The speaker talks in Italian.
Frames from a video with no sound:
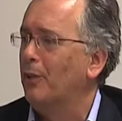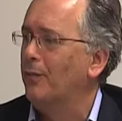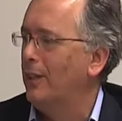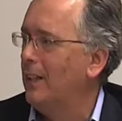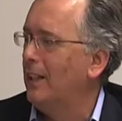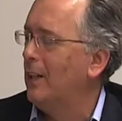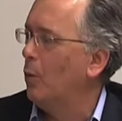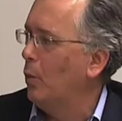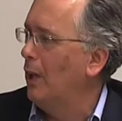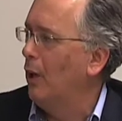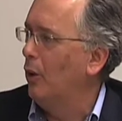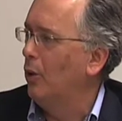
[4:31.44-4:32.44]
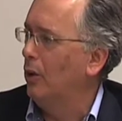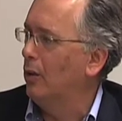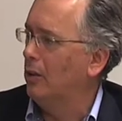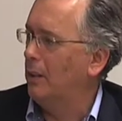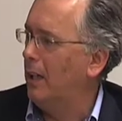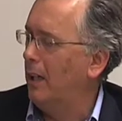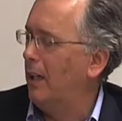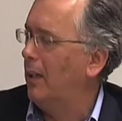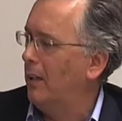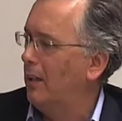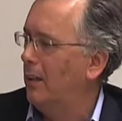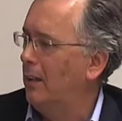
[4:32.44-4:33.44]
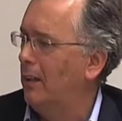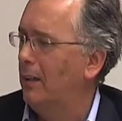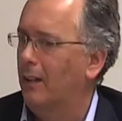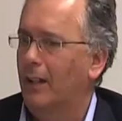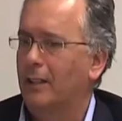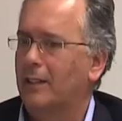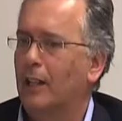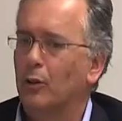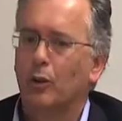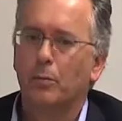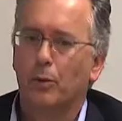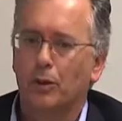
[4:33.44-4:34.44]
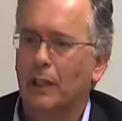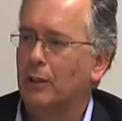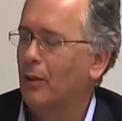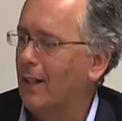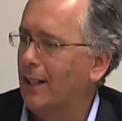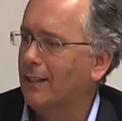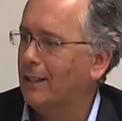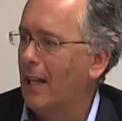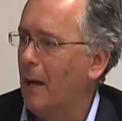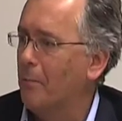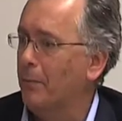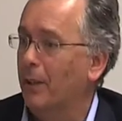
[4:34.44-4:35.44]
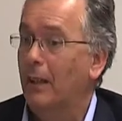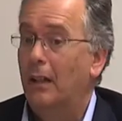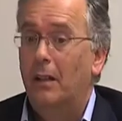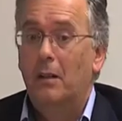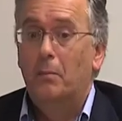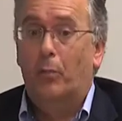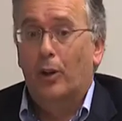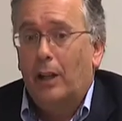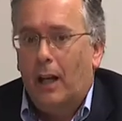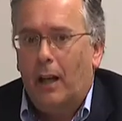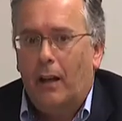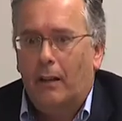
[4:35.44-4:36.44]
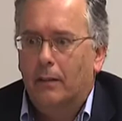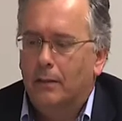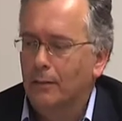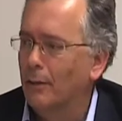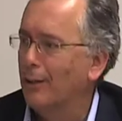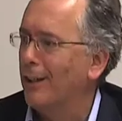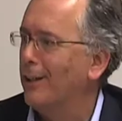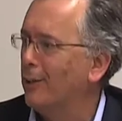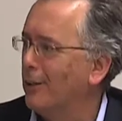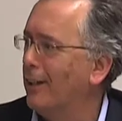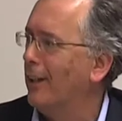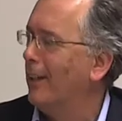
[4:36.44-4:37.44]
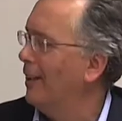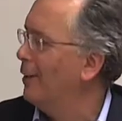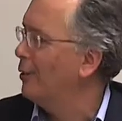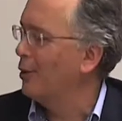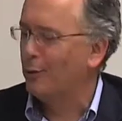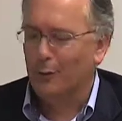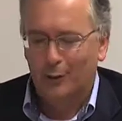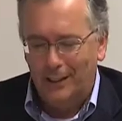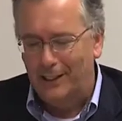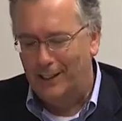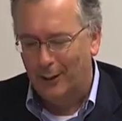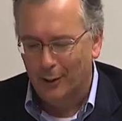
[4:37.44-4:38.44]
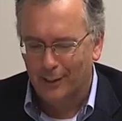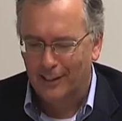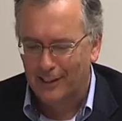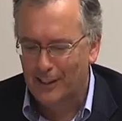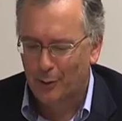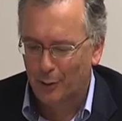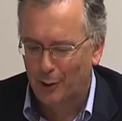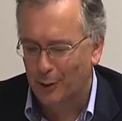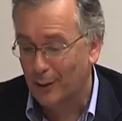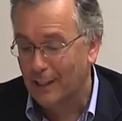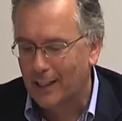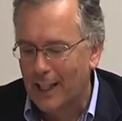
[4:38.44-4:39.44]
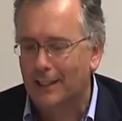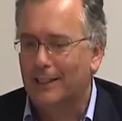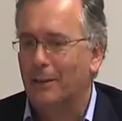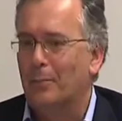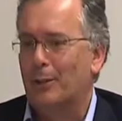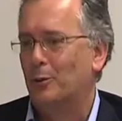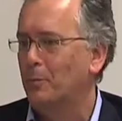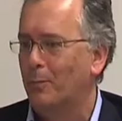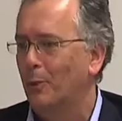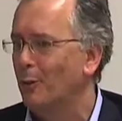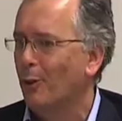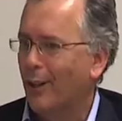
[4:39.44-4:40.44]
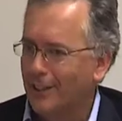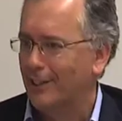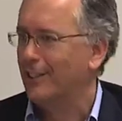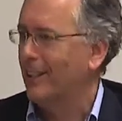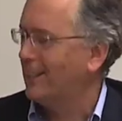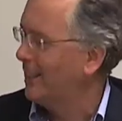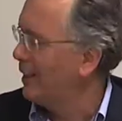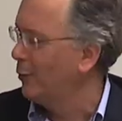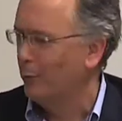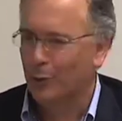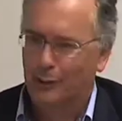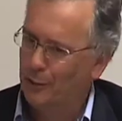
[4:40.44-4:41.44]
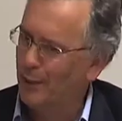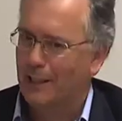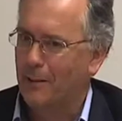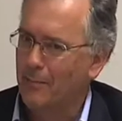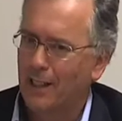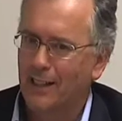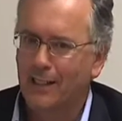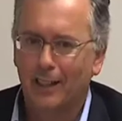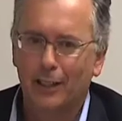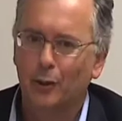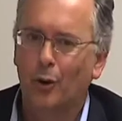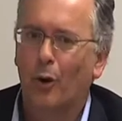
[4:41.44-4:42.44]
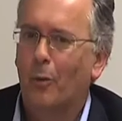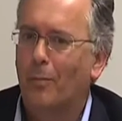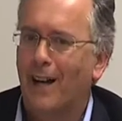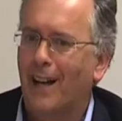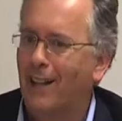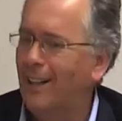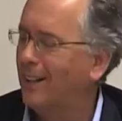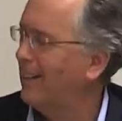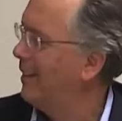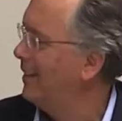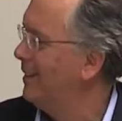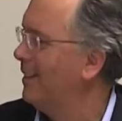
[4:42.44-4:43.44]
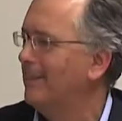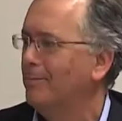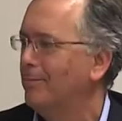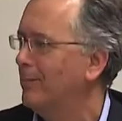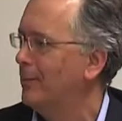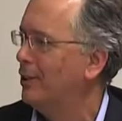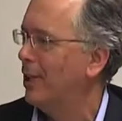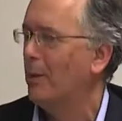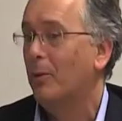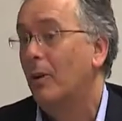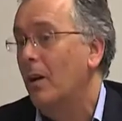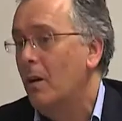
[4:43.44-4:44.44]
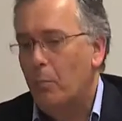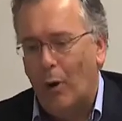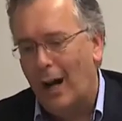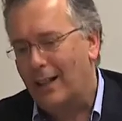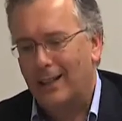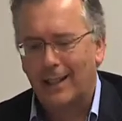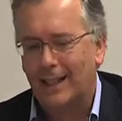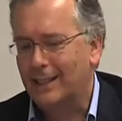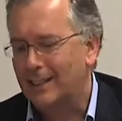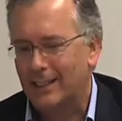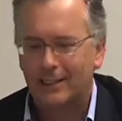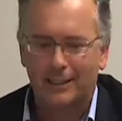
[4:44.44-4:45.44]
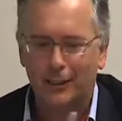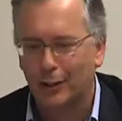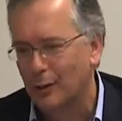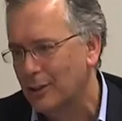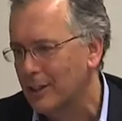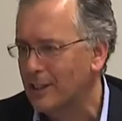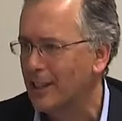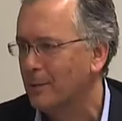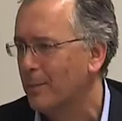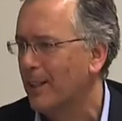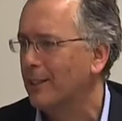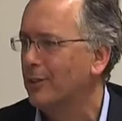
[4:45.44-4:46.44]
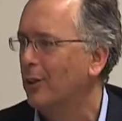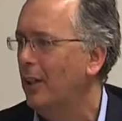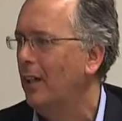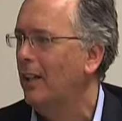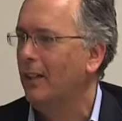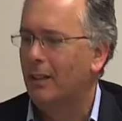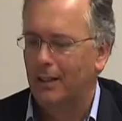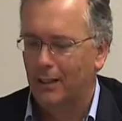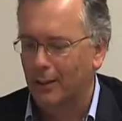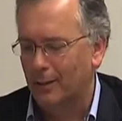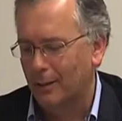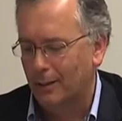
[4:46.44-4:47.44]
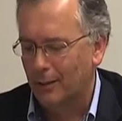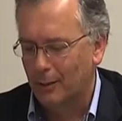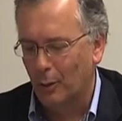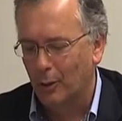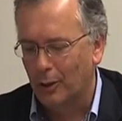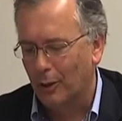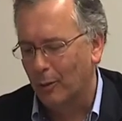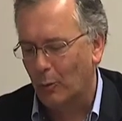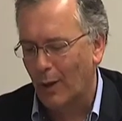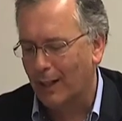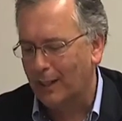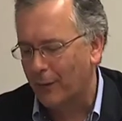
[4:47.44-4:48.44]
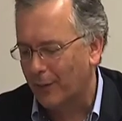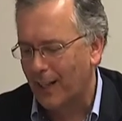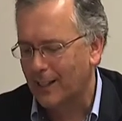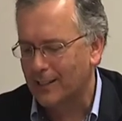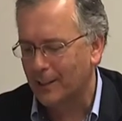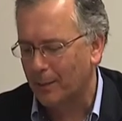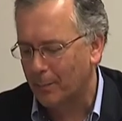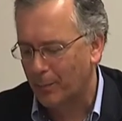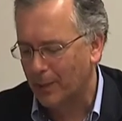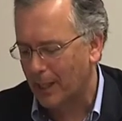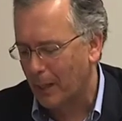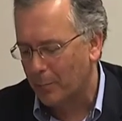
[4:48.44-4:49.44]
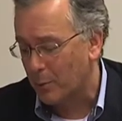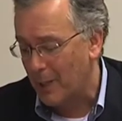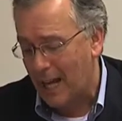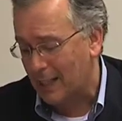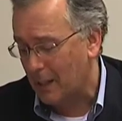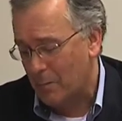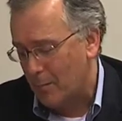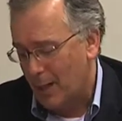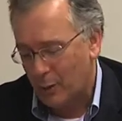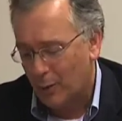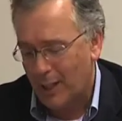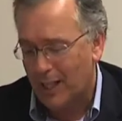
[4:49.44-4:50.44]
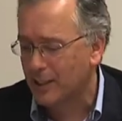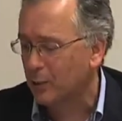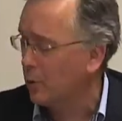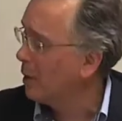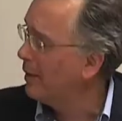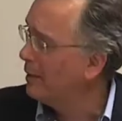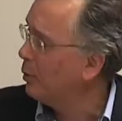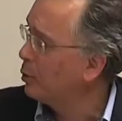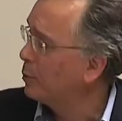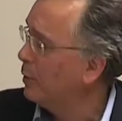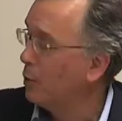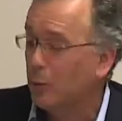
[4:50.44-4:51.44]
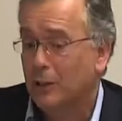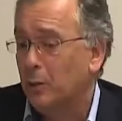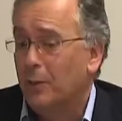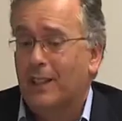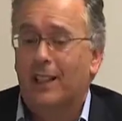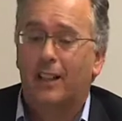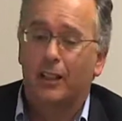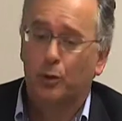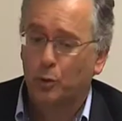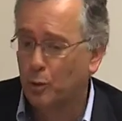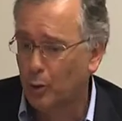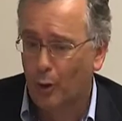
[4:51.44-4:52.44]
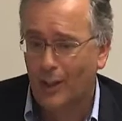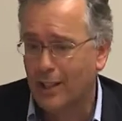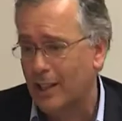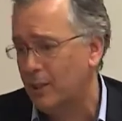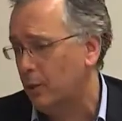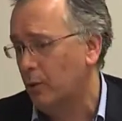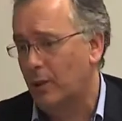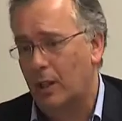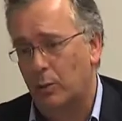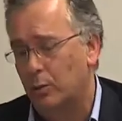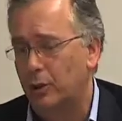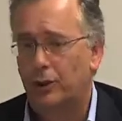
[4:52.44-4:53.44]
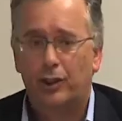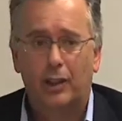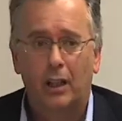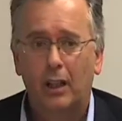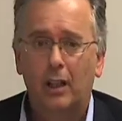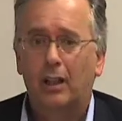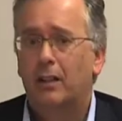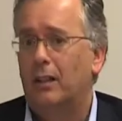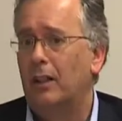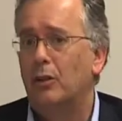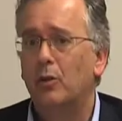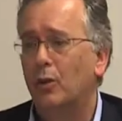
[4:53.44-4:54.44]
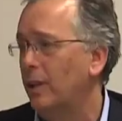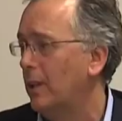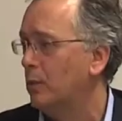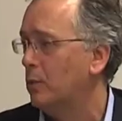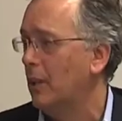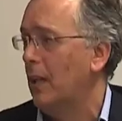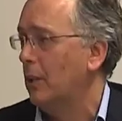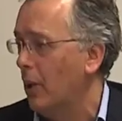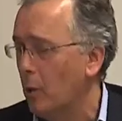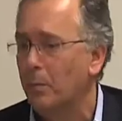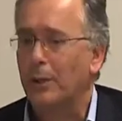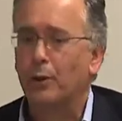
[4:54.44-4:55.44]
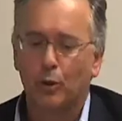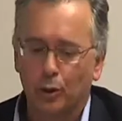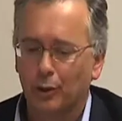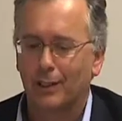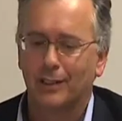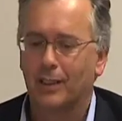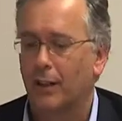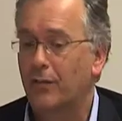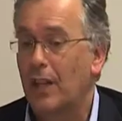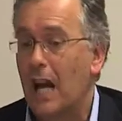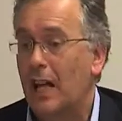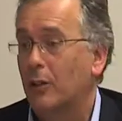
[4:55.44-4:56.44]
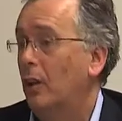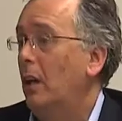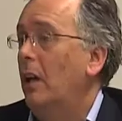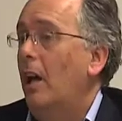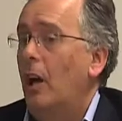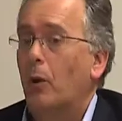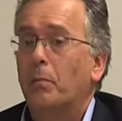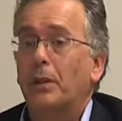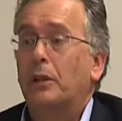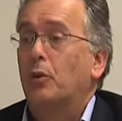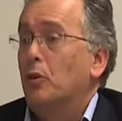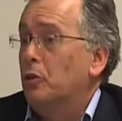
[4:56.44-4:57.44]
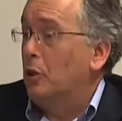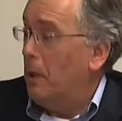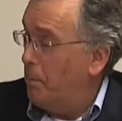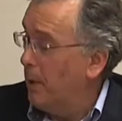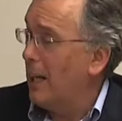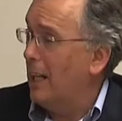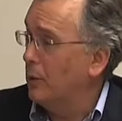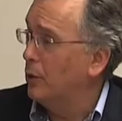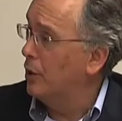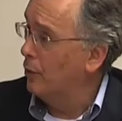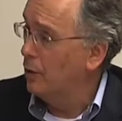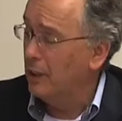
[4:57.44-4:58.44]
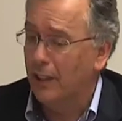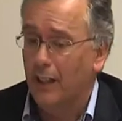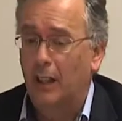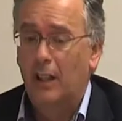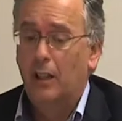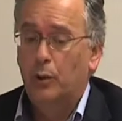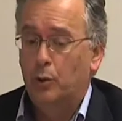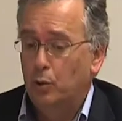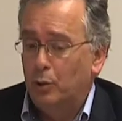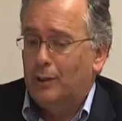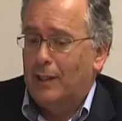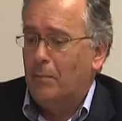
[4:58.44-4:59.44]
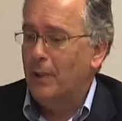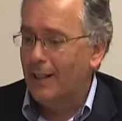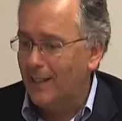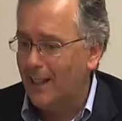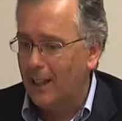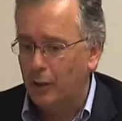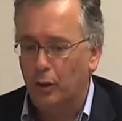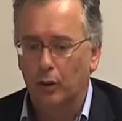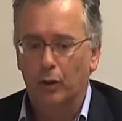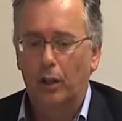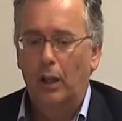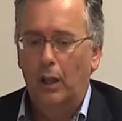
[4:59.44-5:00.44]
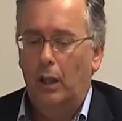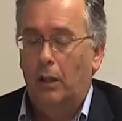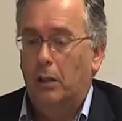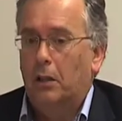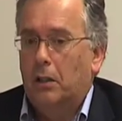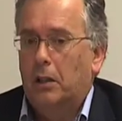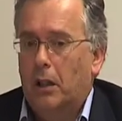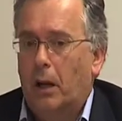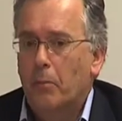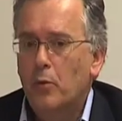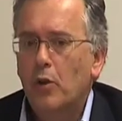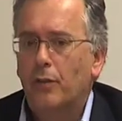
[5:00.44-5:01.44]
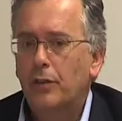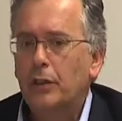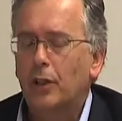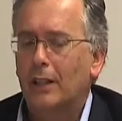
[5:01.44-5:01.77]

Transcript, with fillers: a vedere quello che eh, è stato riportato dalla stampa, poiché non credo che il nostro sindaco se ne sia uscito da testa, presuppongo che ci sia stato forse qualche malinteso o mal, mm, diciamo, può anche darsi che il sindaco si sia espresso eh, eh con qualche frase inappropriata, ma non era sicuramente lo spirito questo perché nessuno lo ha chiesto, né l'Udc né noi né nessun altro. È un percorso che si è avviato, è un percorso che peraltro devo dire su San Benedetto eh, a mio avviso ha